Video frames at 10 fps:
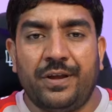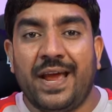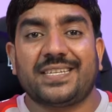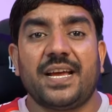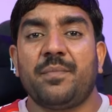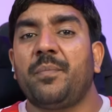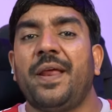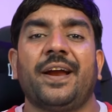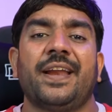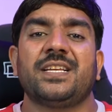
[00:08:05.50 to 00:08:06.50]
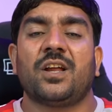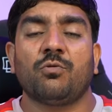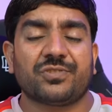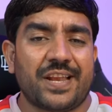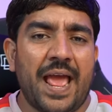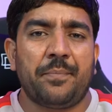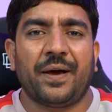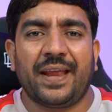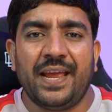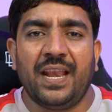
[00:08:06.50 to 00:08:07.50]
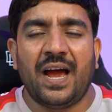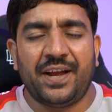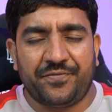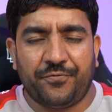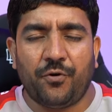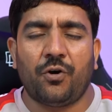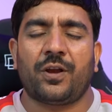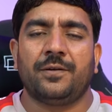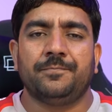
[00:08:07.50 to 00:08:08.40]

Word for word: नेक्स्ट गेम मैं प्ले करने जा रहा हूँ स्नाइपर इलाइट फोर